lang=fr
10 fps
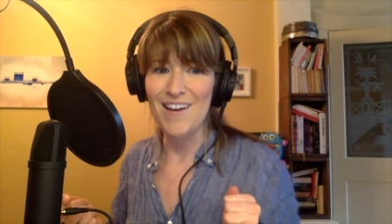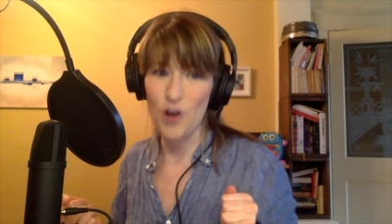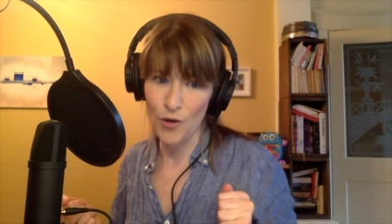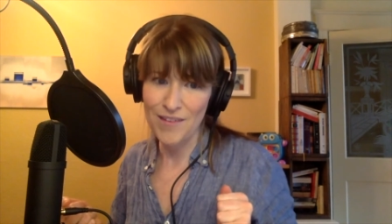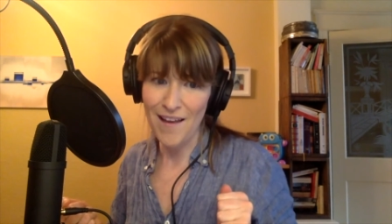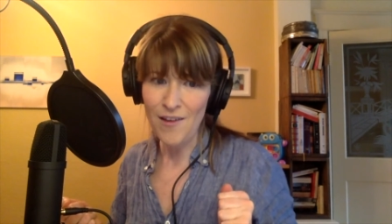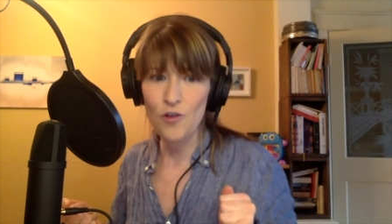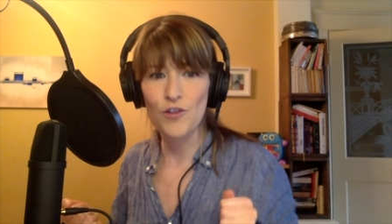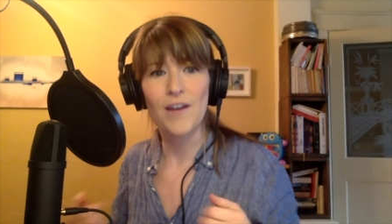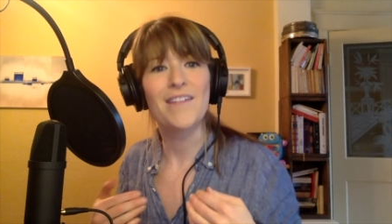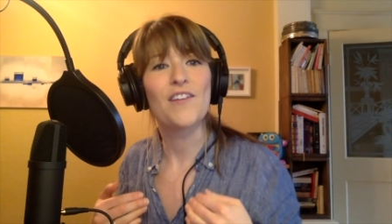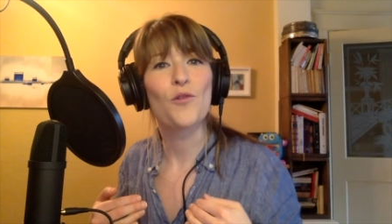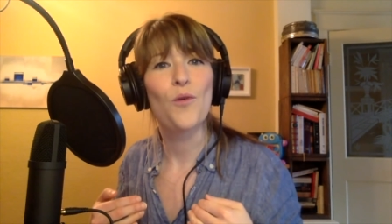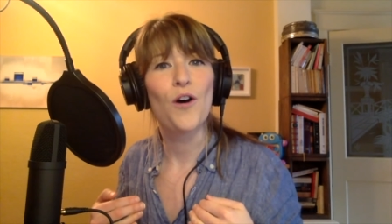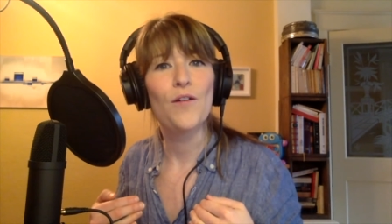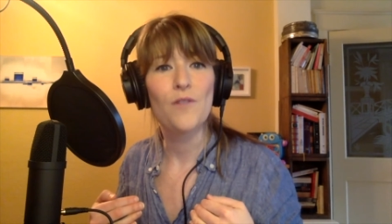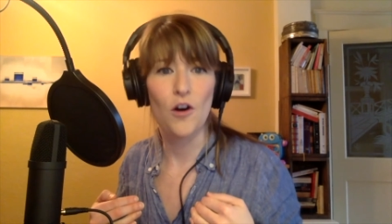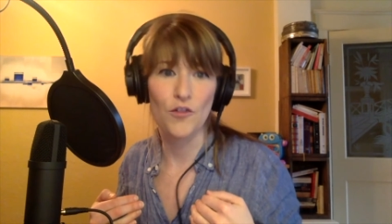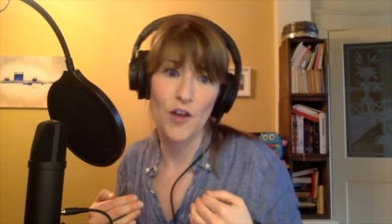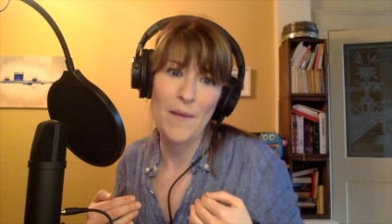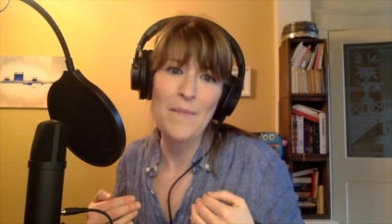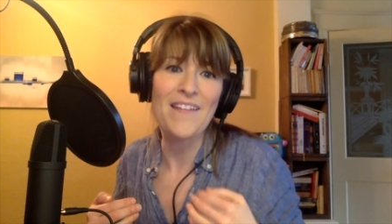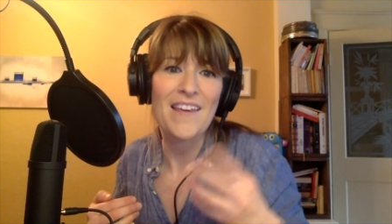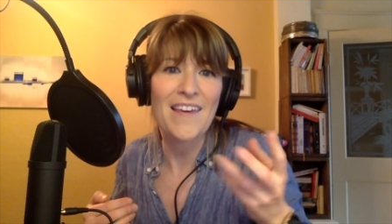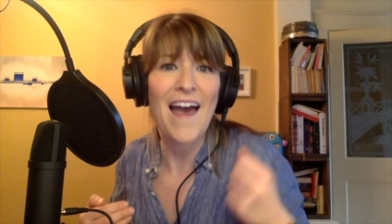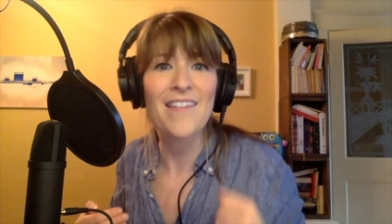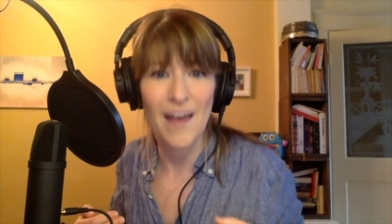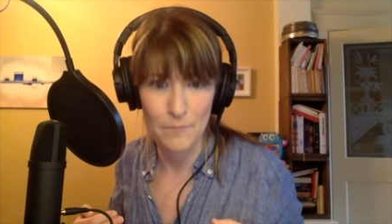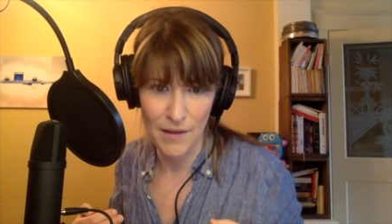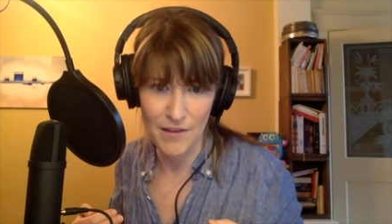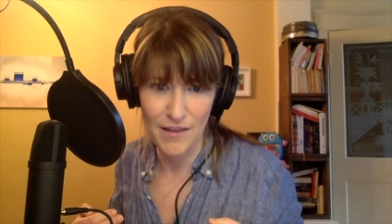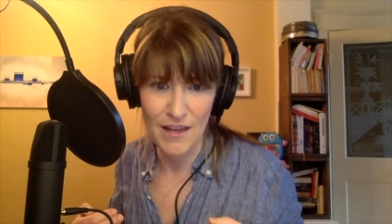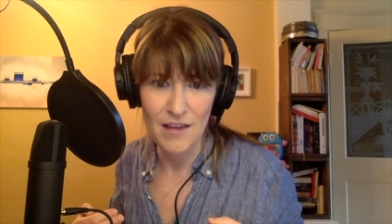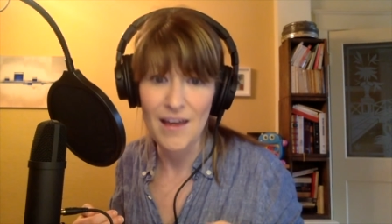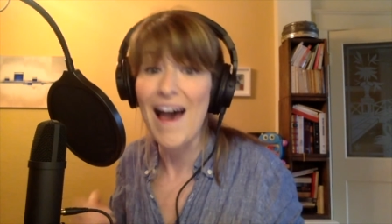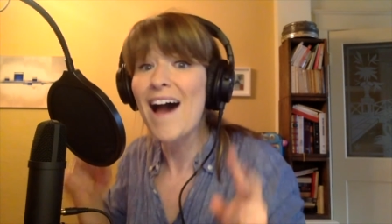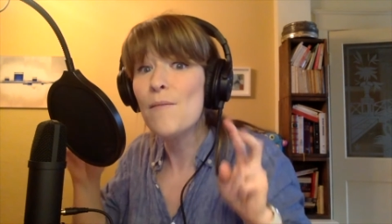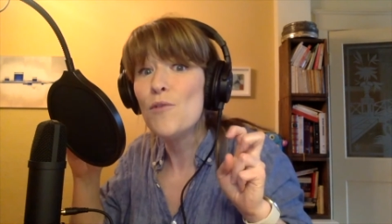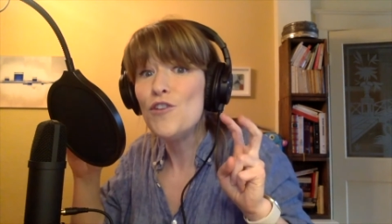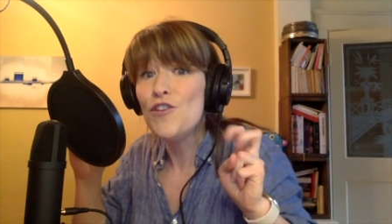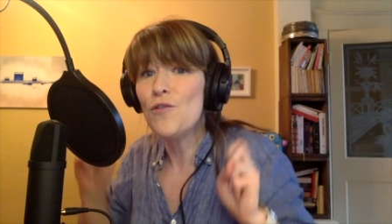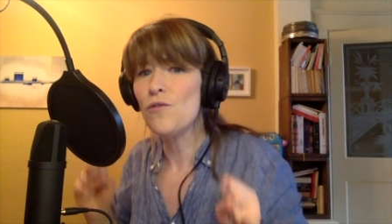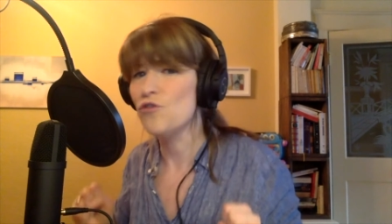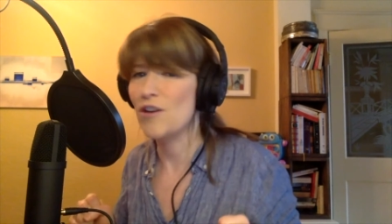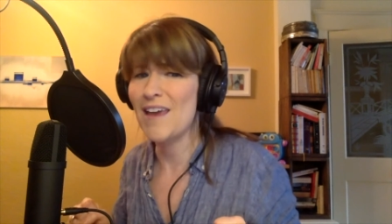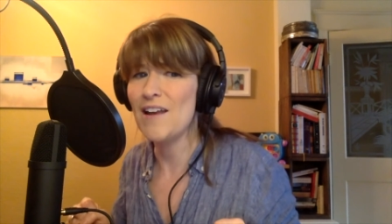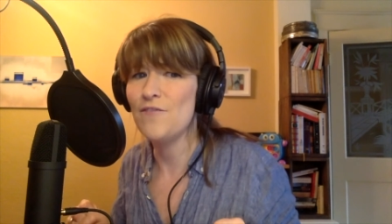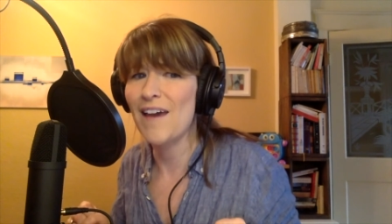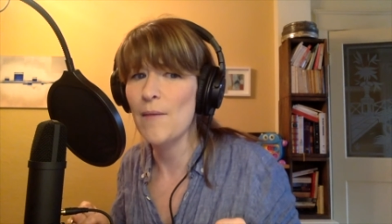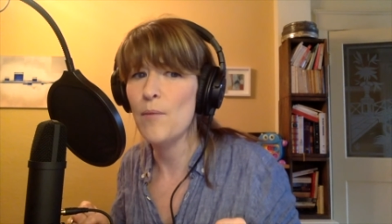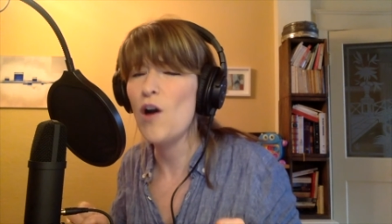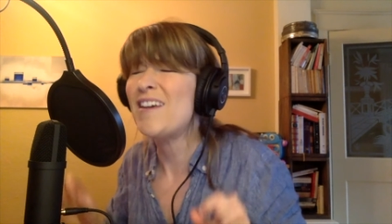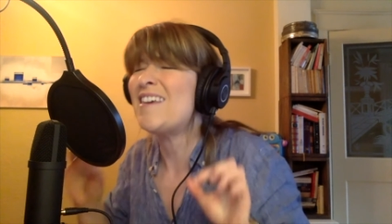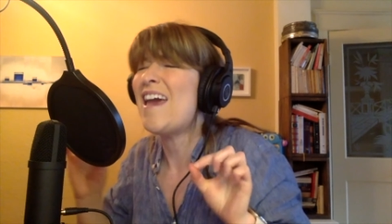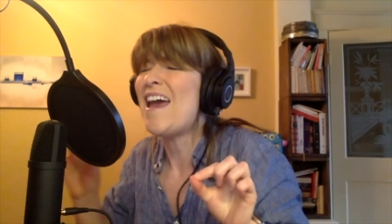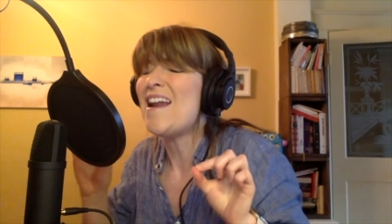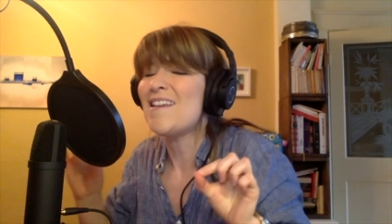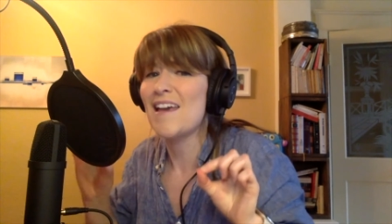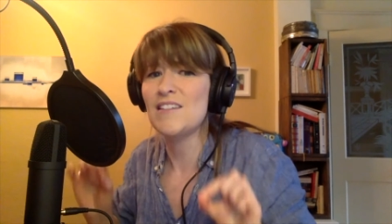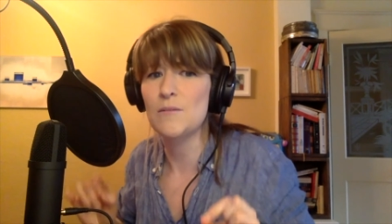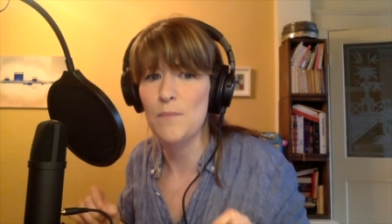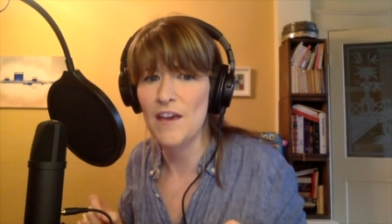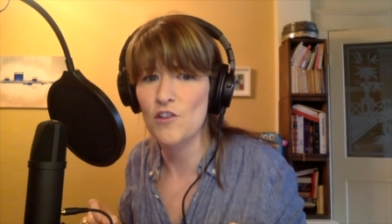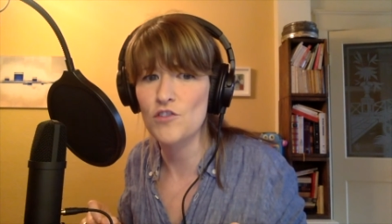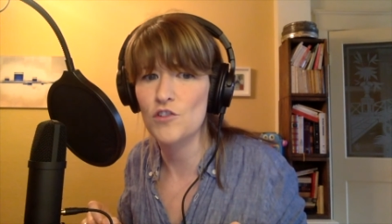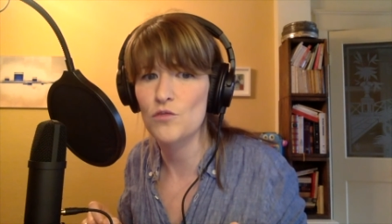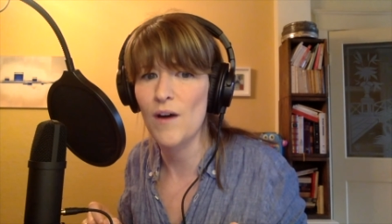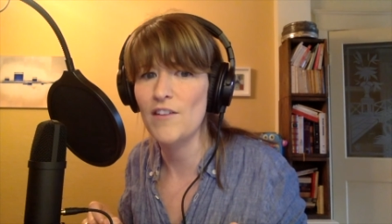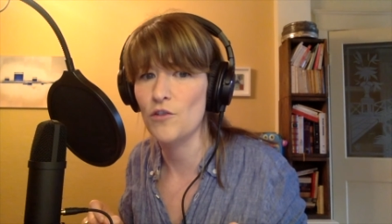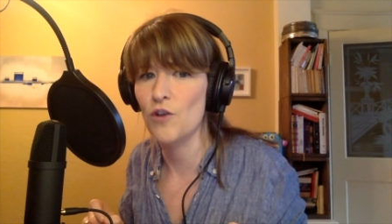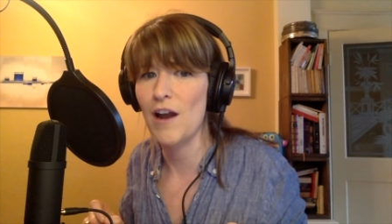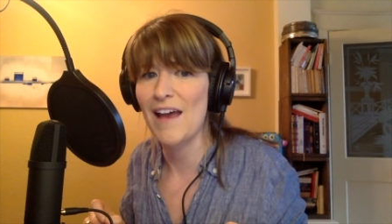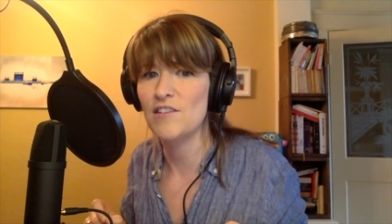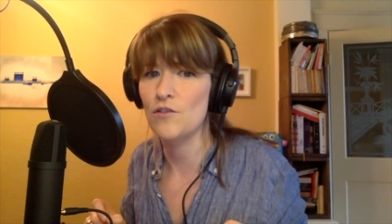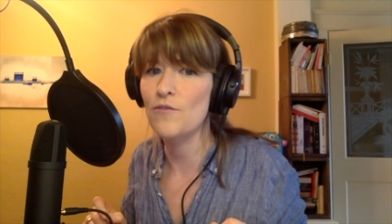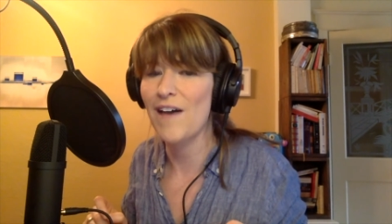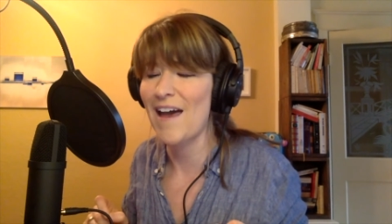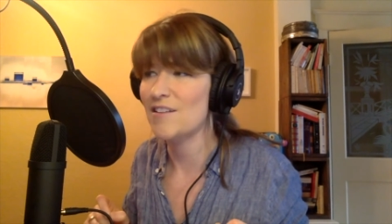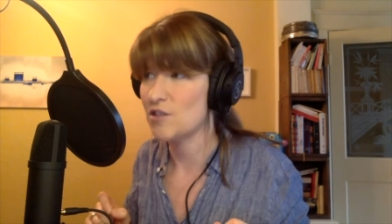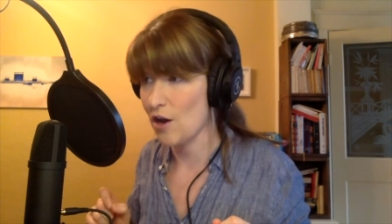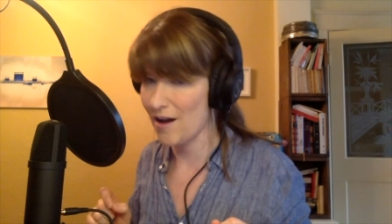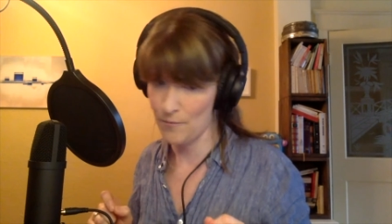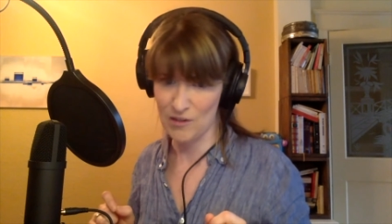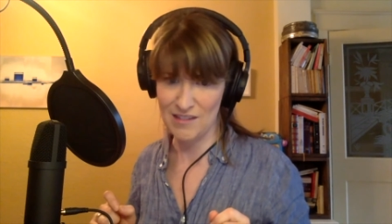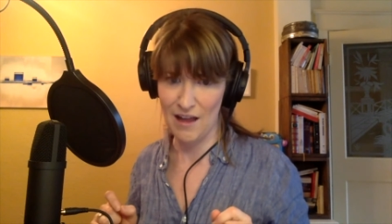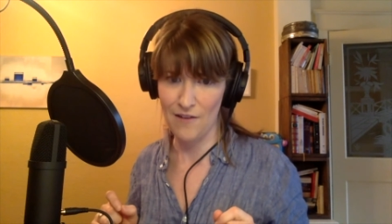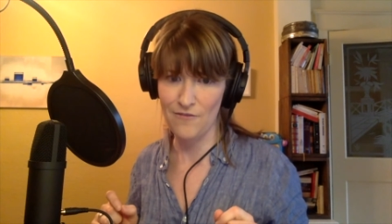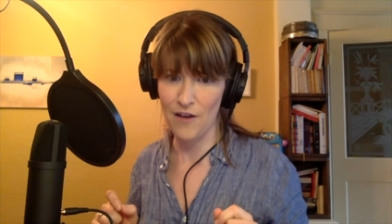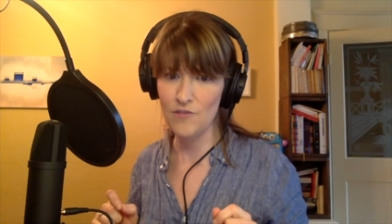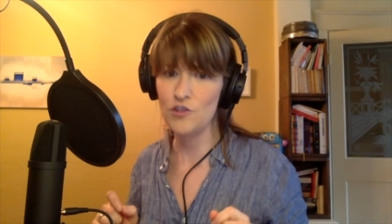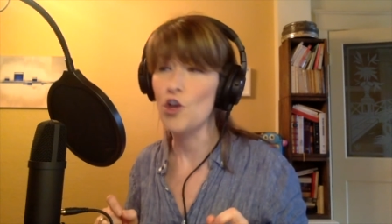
Longtemps, on a été trois, on a même été quatre à un moment donné. Harmonieux ne qualifierait pas quelque aspect que ce soit de nos relations frères-sœurs en petite enfance,